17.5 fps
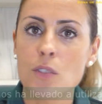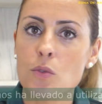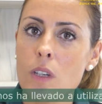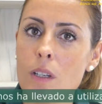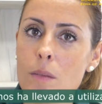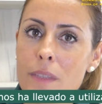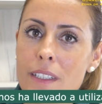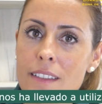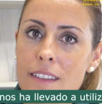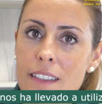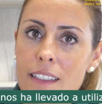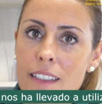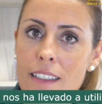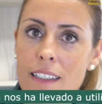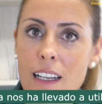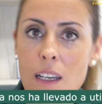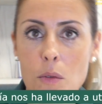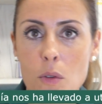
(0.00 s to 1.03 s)

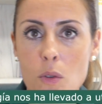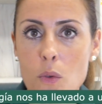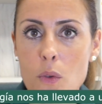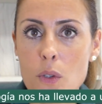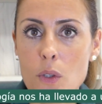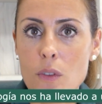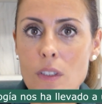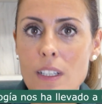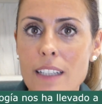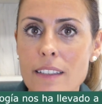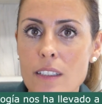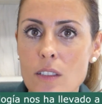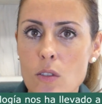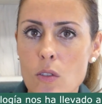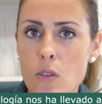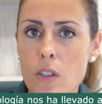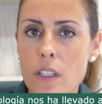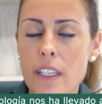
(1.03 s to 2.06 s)
Actualmente, la evolución de la
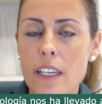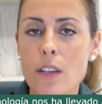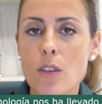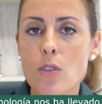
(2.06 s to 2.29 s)
tecnología